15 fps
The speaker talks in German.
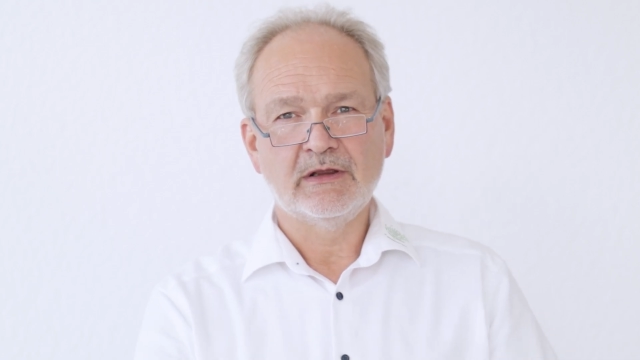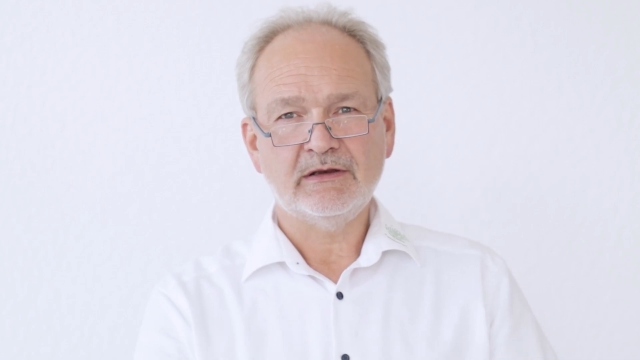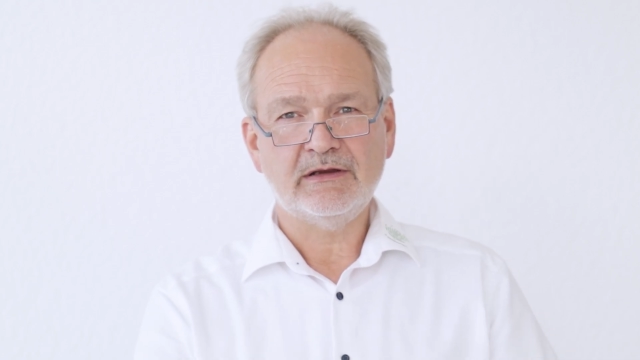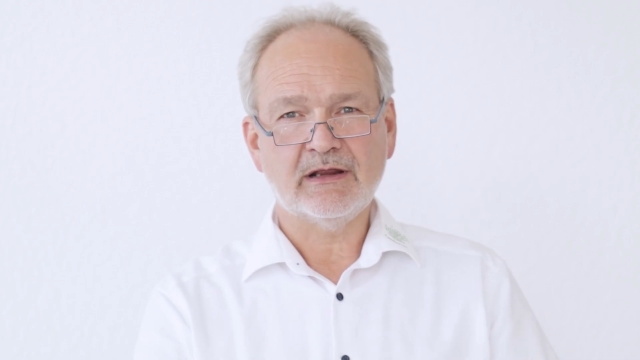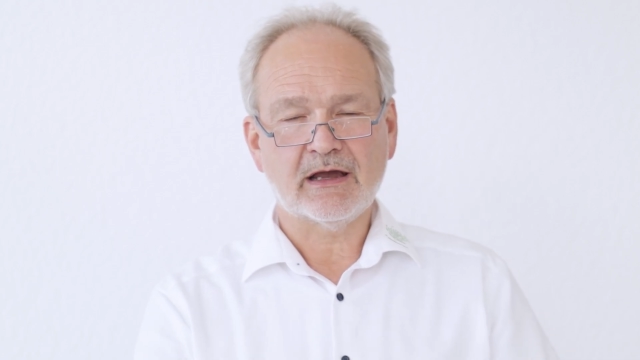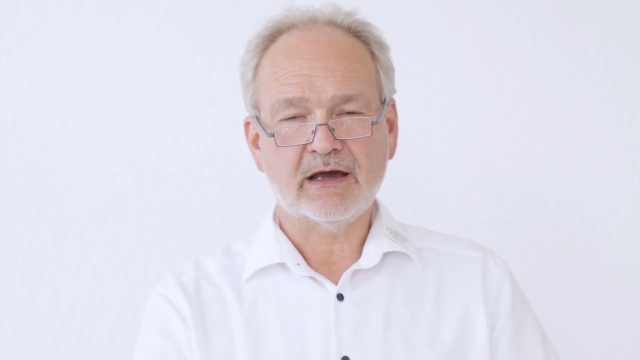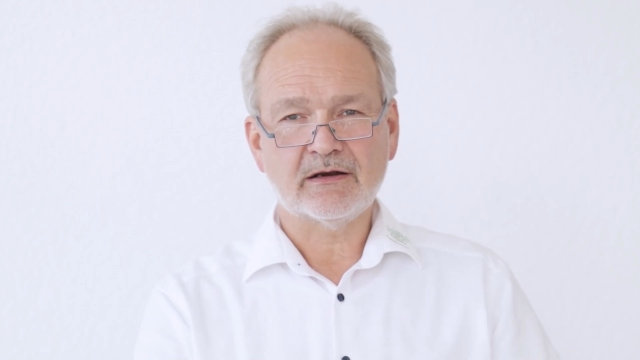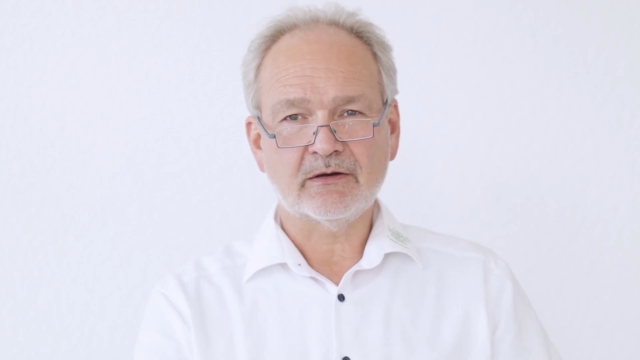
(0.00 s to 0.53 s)

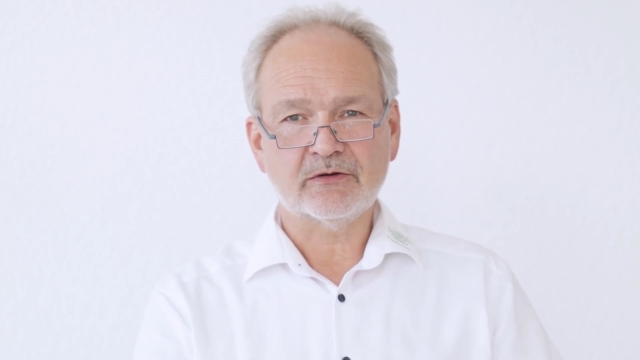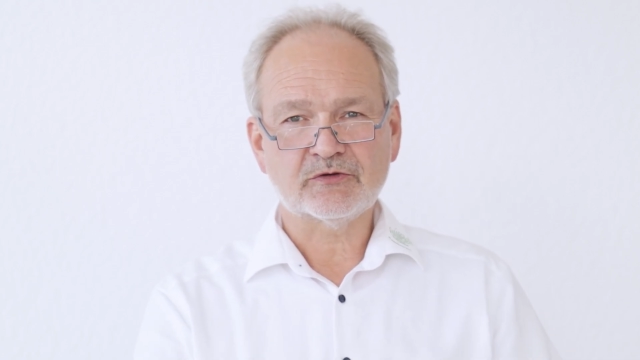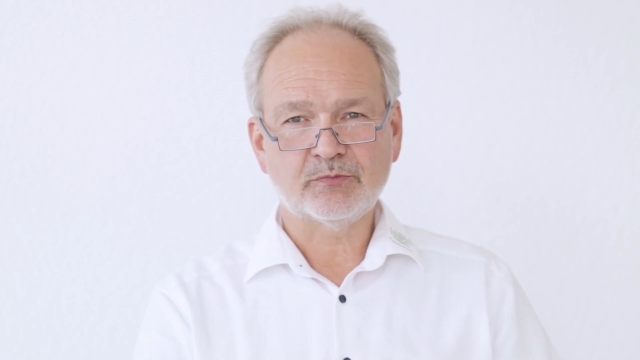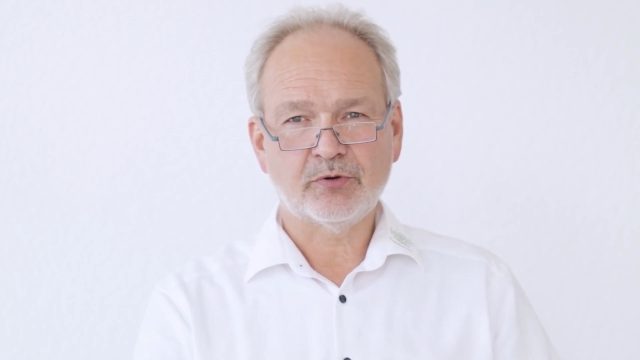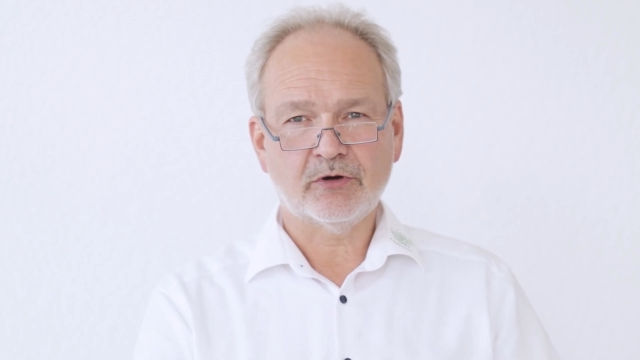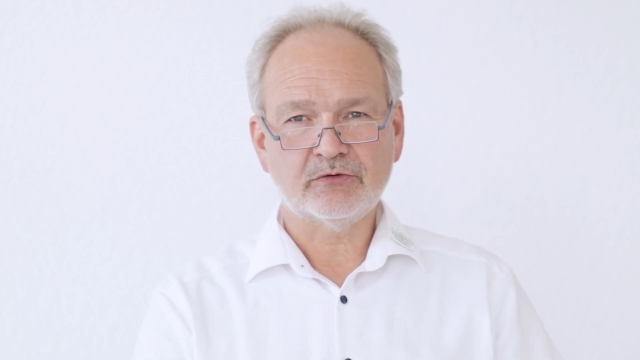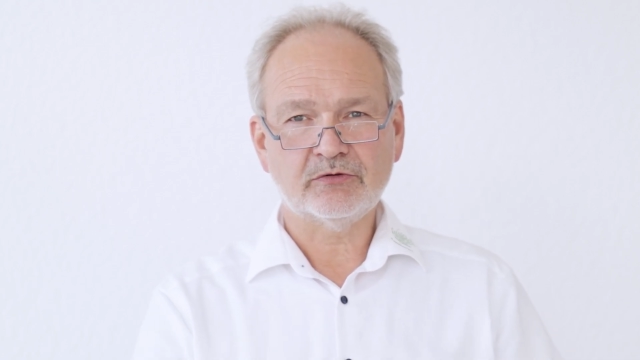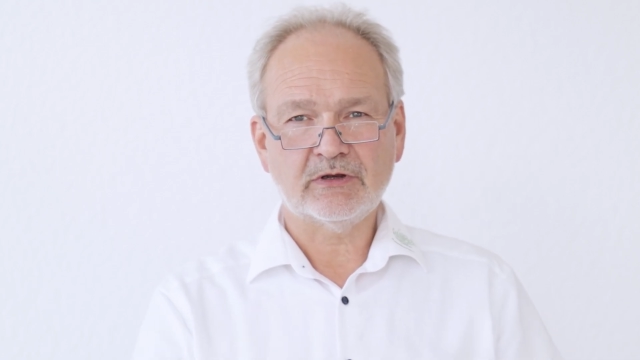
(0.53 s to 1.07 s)
die gerade aus
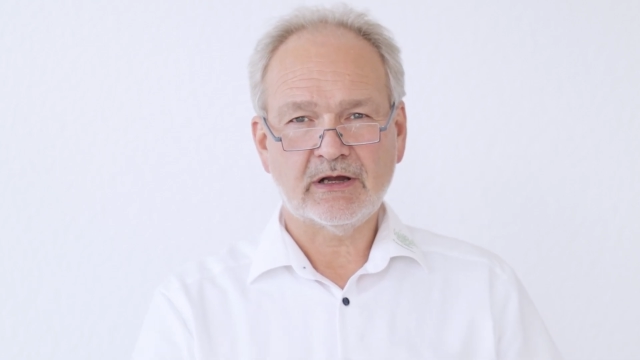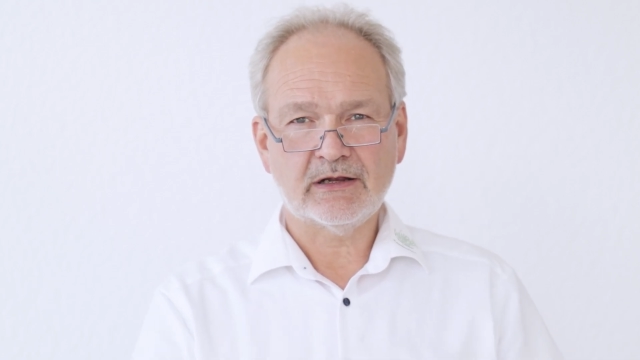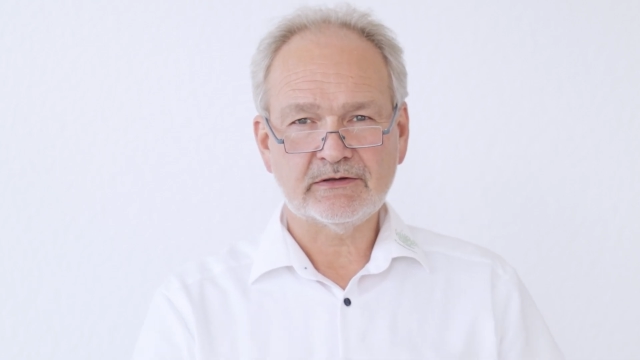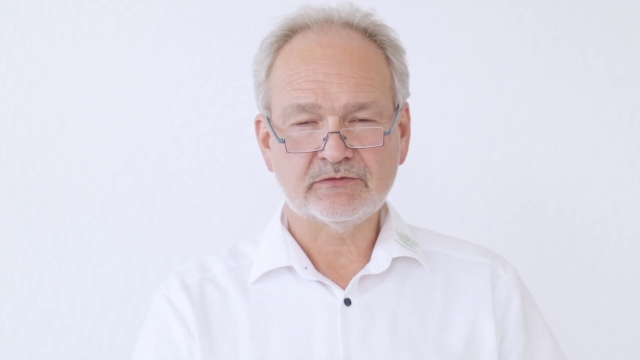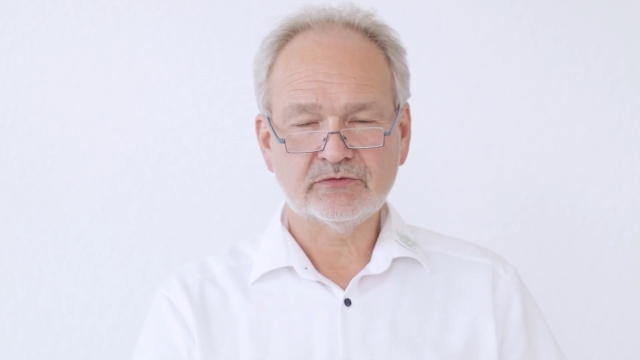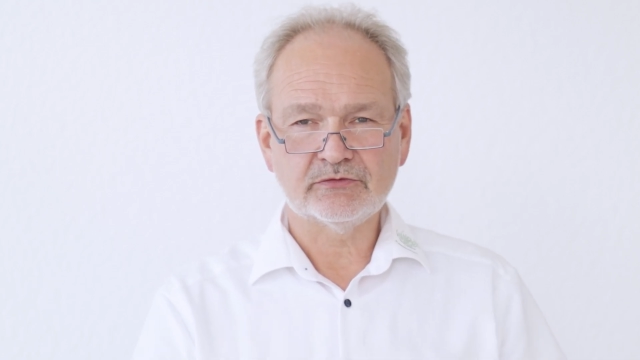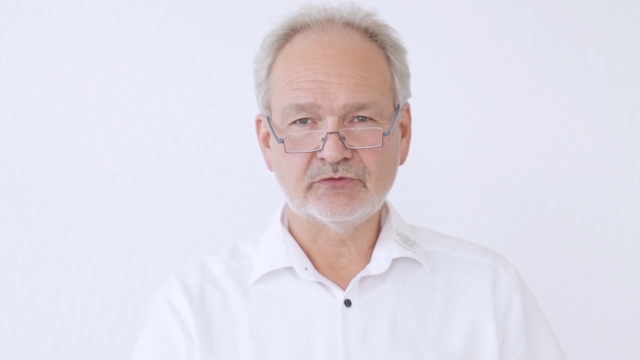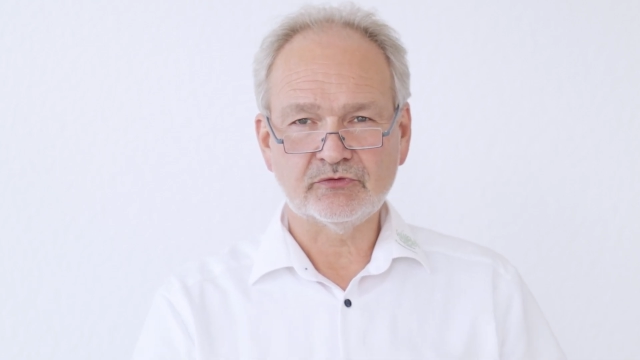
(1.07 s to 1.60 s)
Portugal
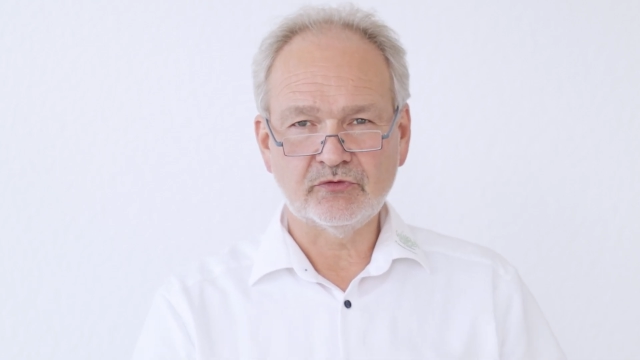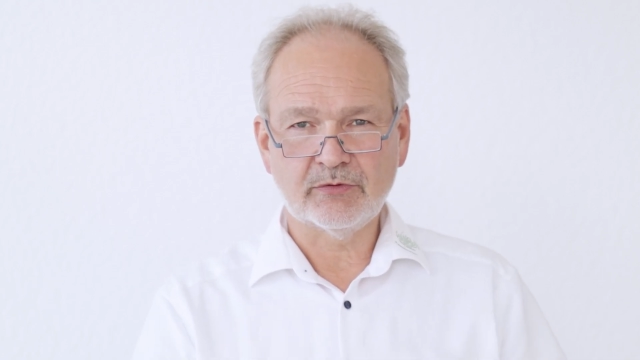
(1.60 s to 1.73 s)
zu uns